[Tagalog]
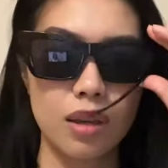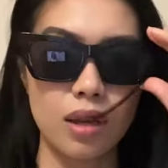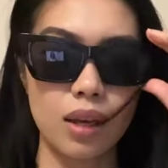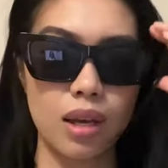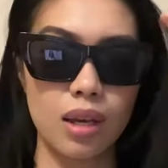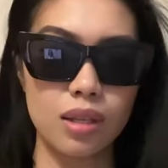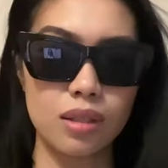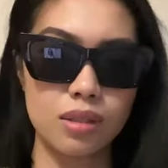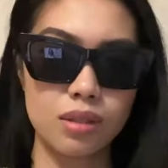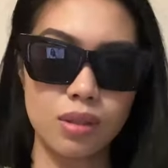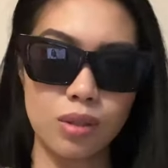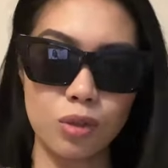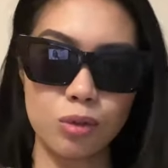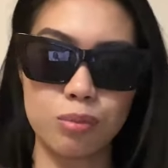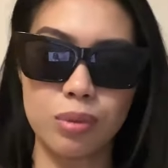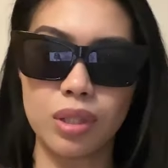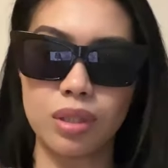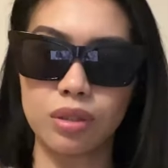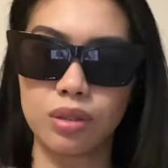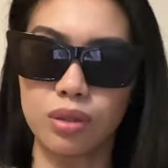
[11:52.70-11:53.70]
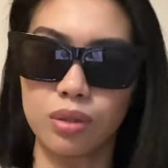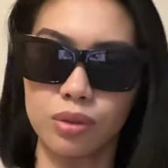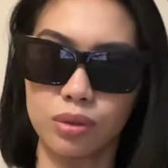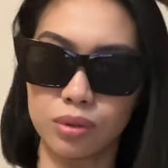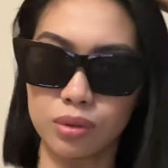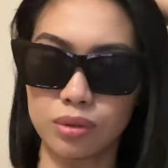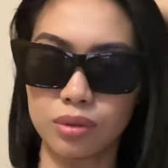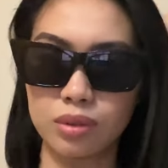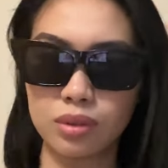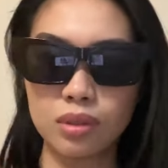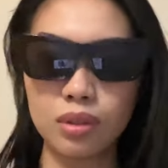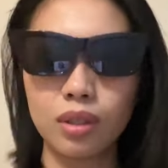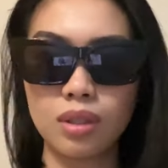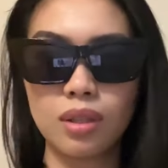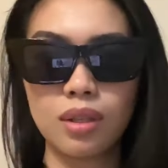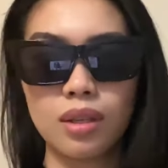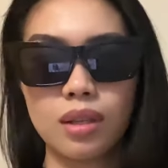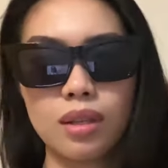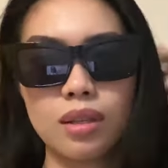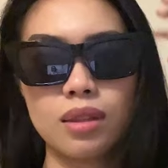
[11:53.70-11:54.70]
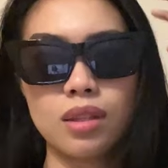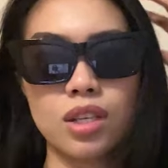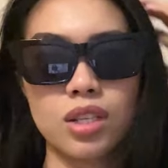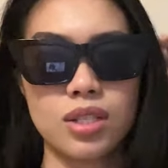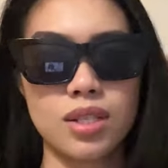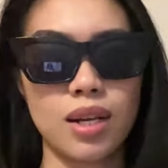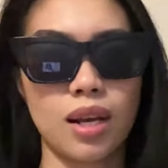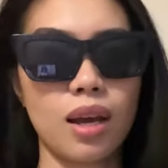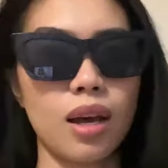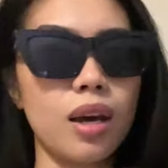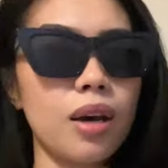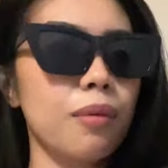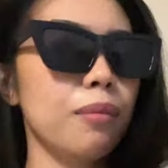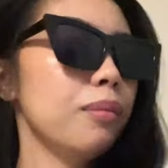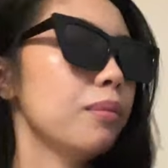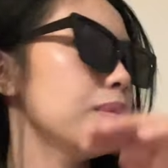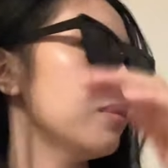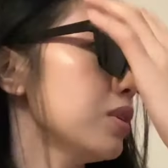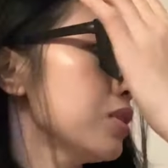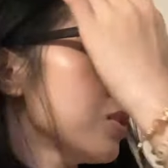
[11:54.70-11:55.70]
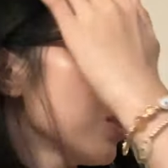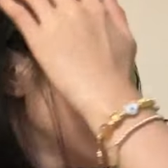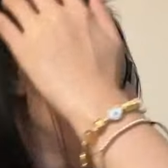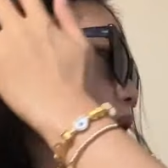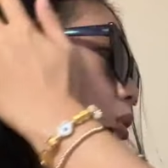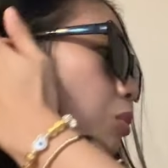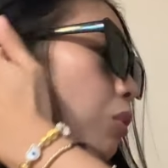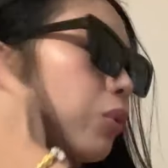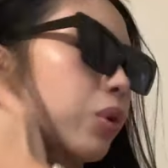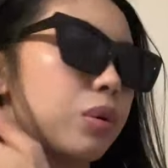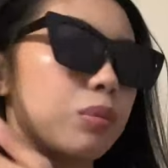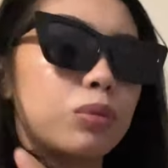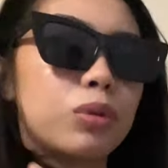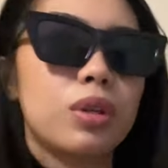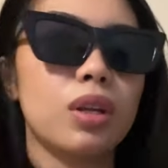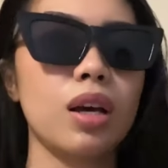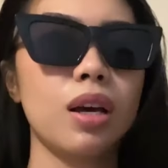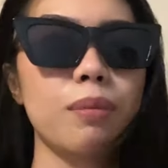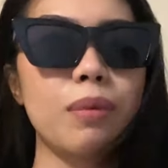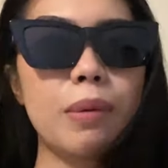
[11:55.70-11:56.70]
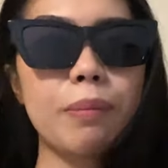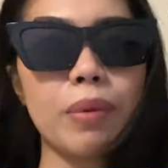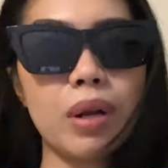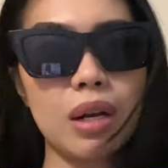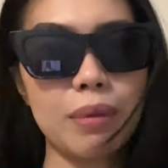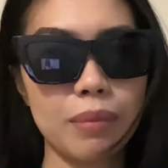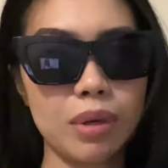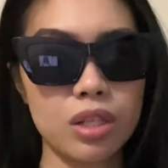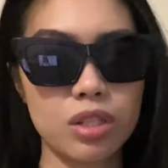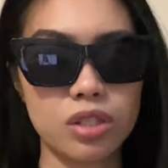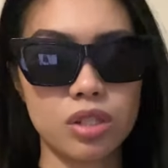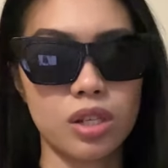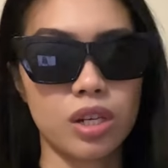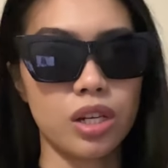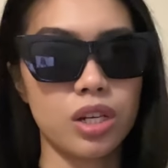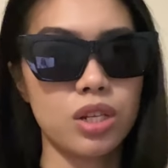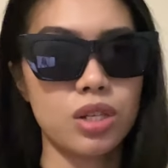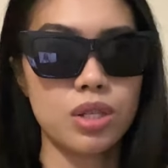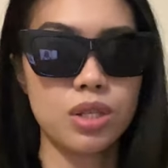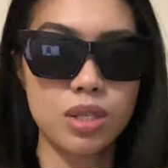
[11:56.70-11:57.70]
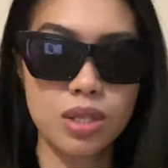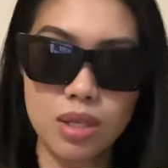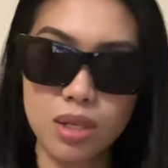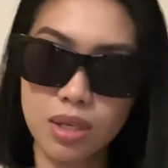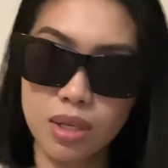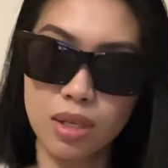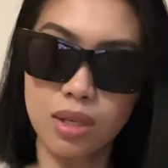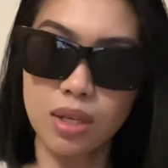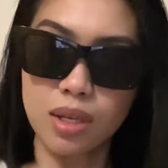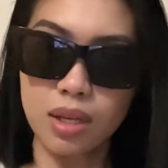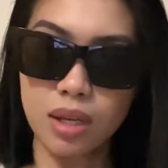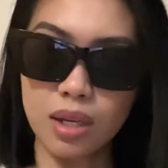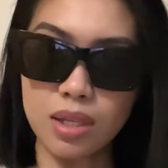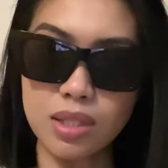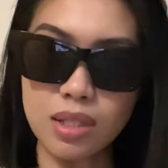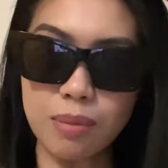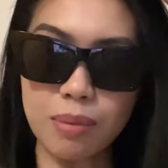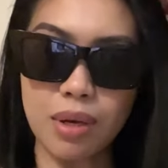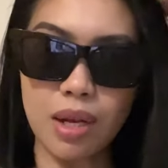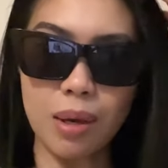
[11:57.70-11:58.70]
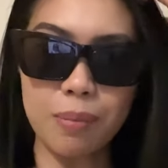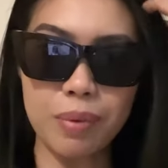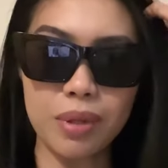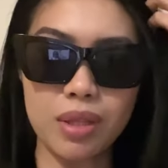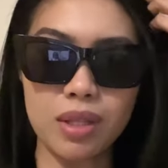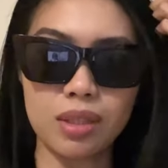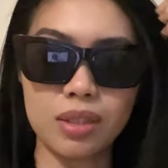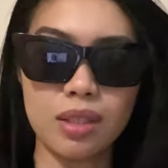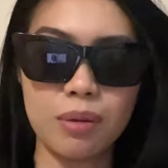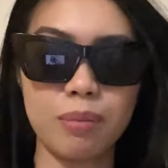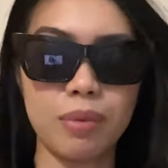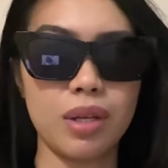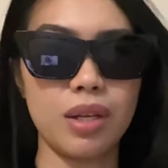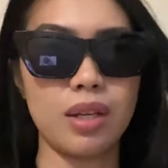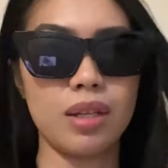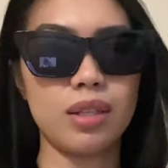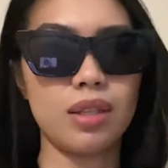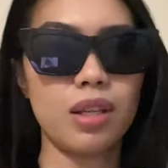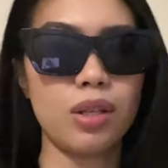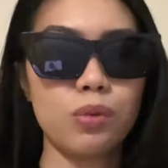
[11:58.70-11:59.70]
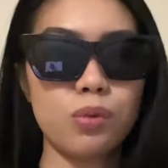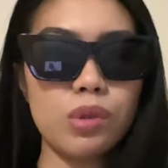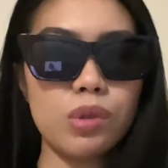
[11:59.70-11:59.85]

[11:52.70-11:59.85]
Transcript: Guys, lobat yung Digicam. So, umuwi muna kami para mag-charge kasi malapit lang naman. And then